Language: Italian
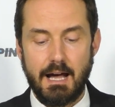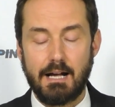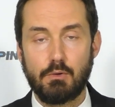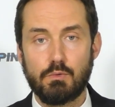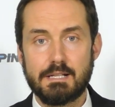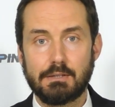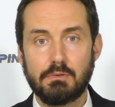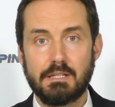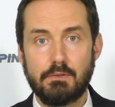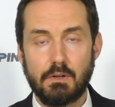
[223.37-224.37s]
accusato
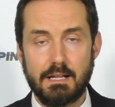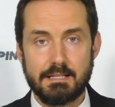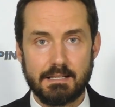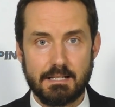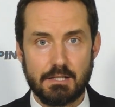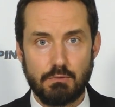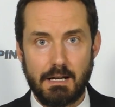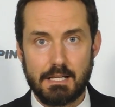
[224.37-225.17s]
di violenza sessuale